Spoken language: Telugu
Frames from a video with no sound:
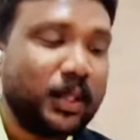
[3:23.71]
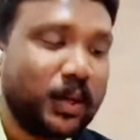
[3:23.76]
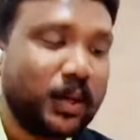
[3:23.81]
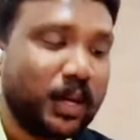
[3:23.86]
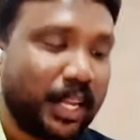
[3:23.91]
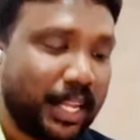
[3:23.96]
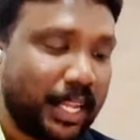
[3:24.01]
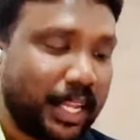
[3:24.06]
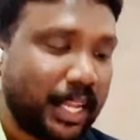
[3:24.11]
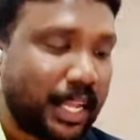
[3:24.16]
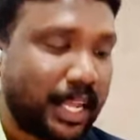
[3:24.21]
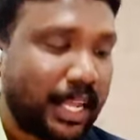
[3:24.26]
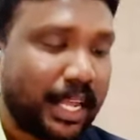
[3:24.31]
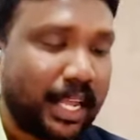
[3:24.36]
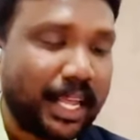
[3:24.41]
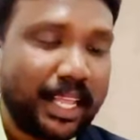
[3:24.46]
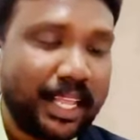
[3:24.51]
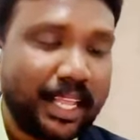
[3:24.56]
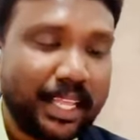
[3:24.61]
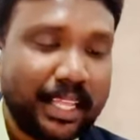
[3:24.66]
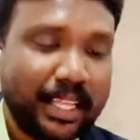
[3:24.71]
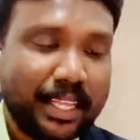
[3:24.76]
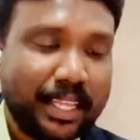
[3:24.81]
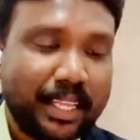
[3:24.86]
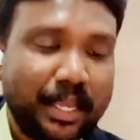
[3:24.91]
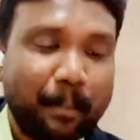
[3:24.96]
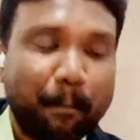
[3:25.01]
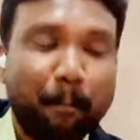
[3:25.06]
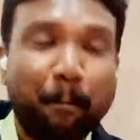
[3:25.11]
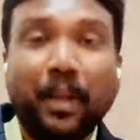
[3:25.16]
గనుక
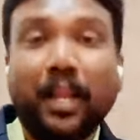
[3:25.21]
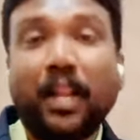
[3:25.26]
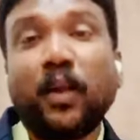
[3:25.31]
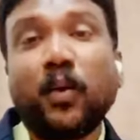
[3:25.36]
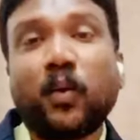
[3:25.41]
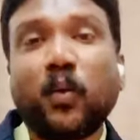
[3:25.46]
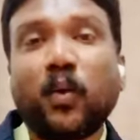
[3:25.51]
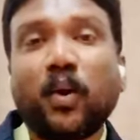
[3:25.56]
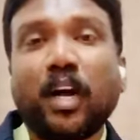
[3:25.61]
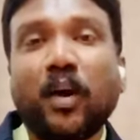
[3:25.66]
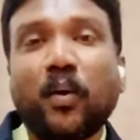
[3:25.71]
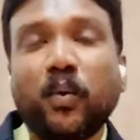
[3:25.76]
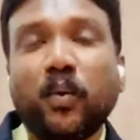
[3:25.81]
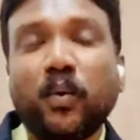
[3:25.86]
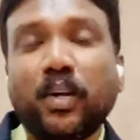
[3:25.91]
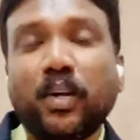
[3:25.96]
మెలుకుగా ఉండి